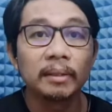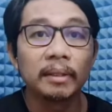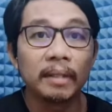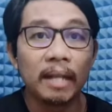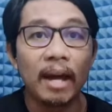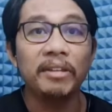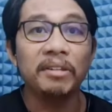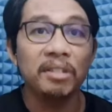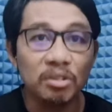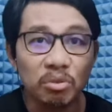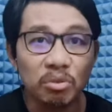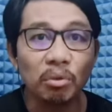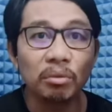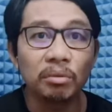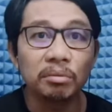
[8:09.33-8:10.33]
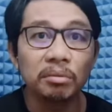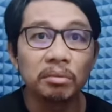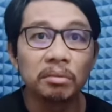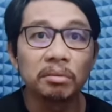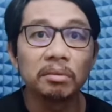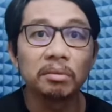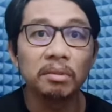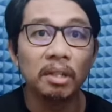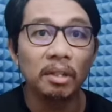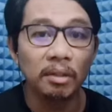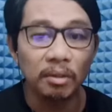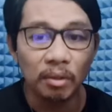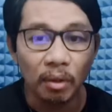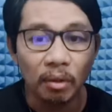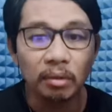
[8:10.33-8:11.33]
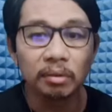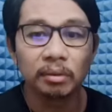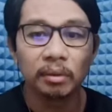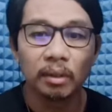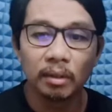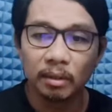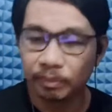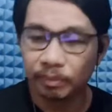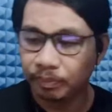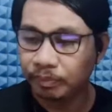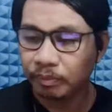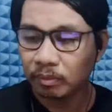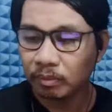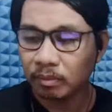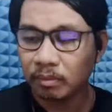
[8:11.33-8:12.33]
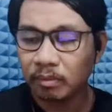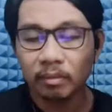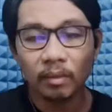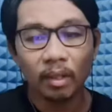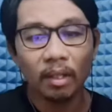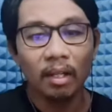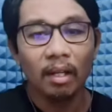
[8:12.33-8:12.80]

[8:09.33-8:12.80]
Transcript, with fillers: na isog ninyo.